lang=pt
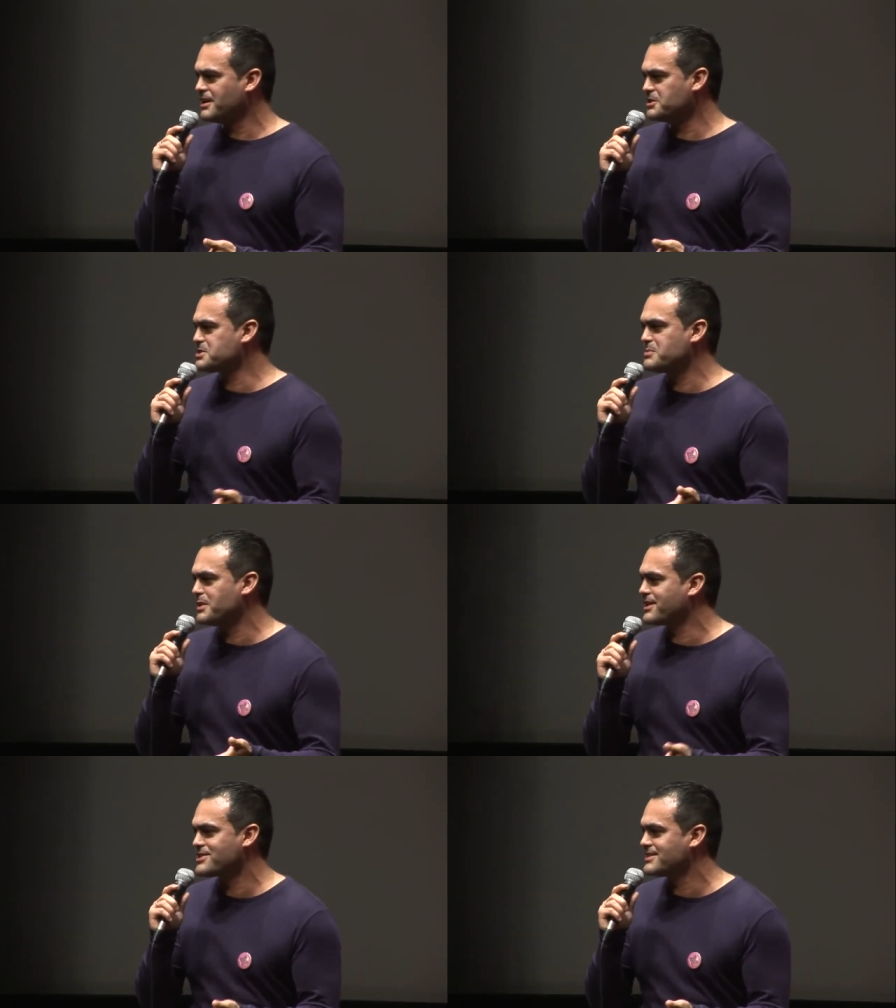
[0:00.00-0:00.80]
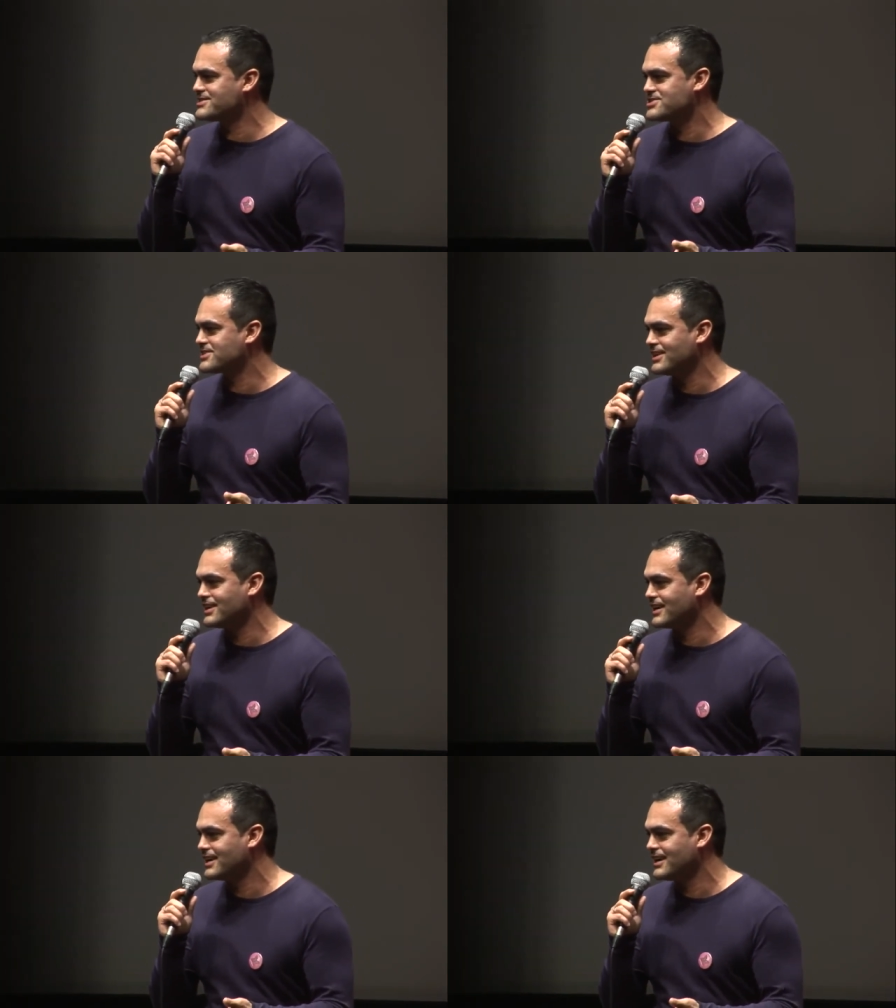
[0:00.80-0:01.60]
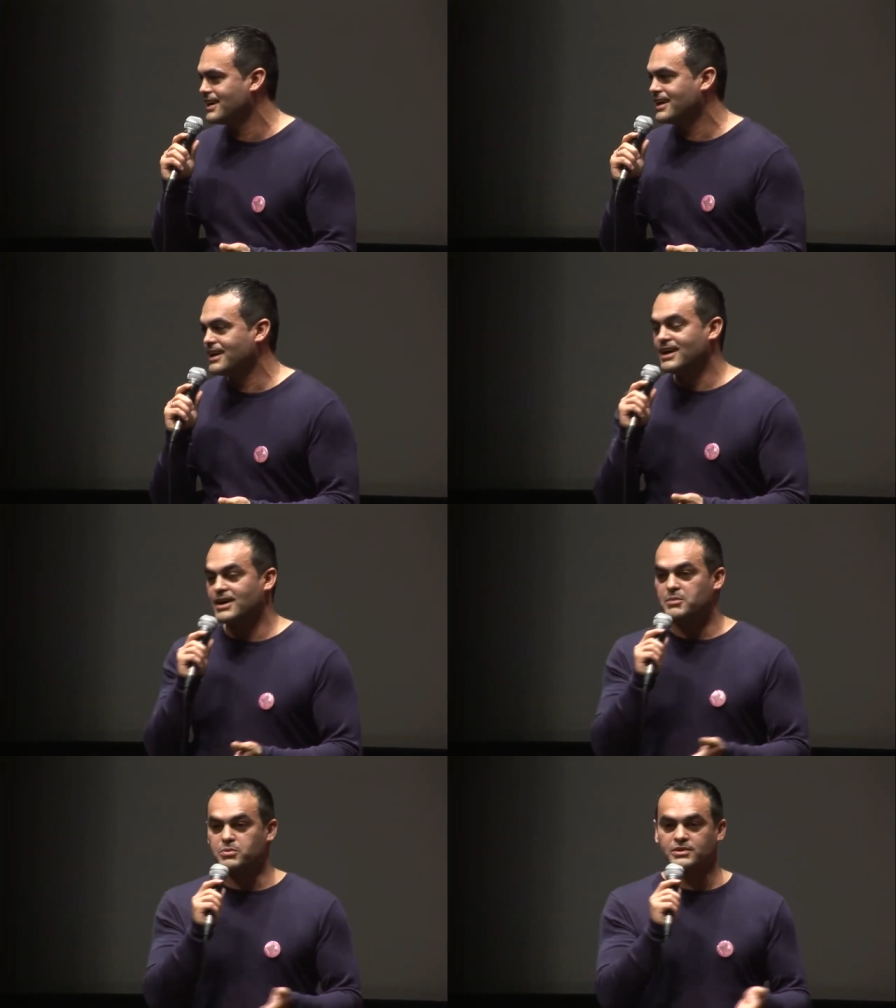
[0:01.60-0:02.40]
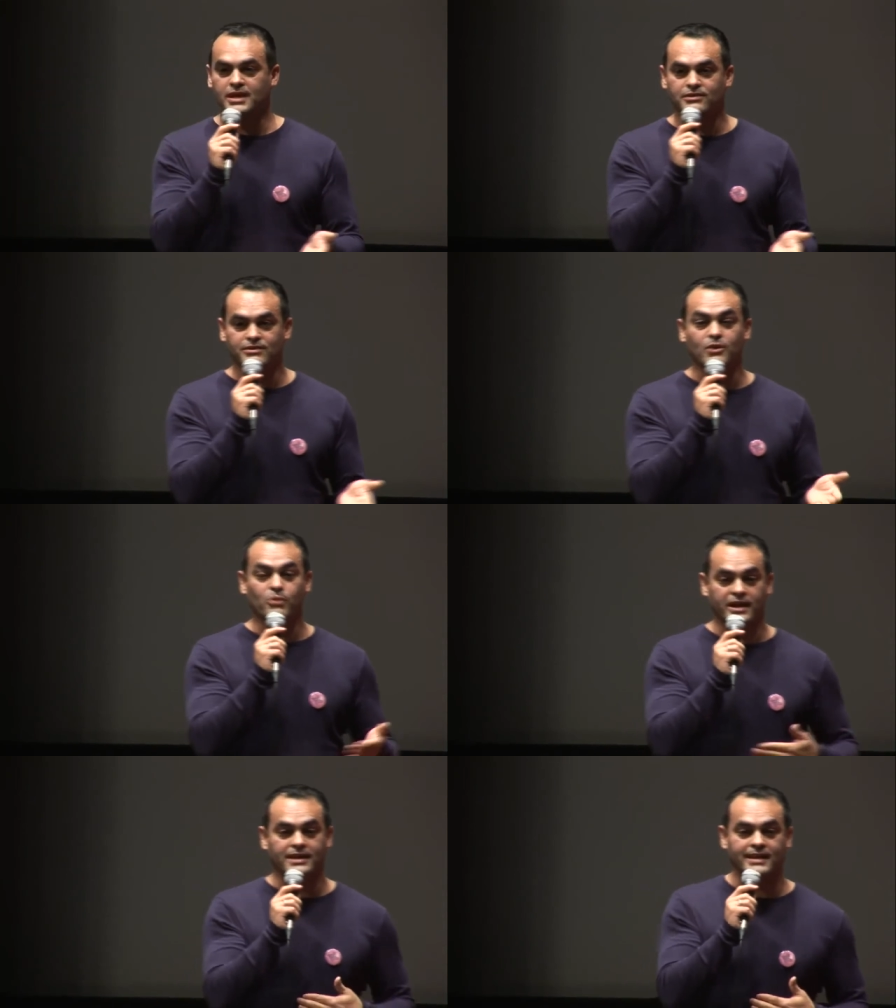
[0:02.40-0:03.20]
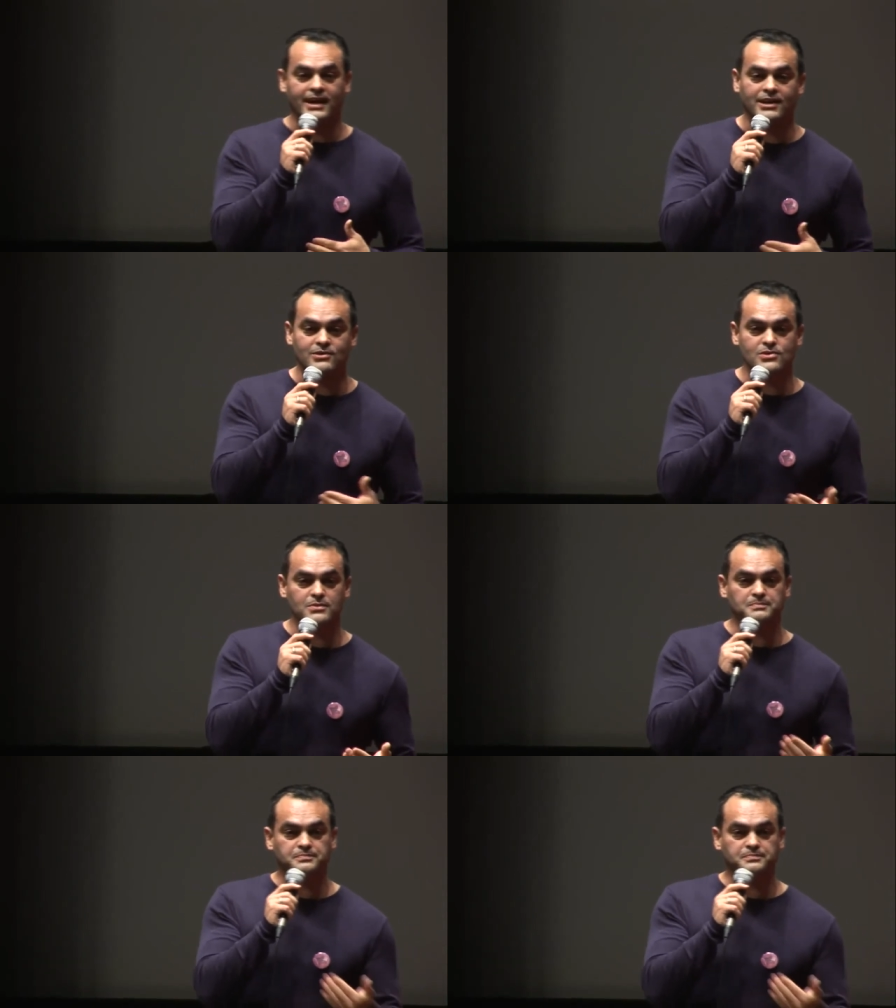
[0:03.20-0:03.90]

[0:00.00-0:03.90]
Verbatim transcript: Não sabia que isto existia. Portanto, tenho 40 anos,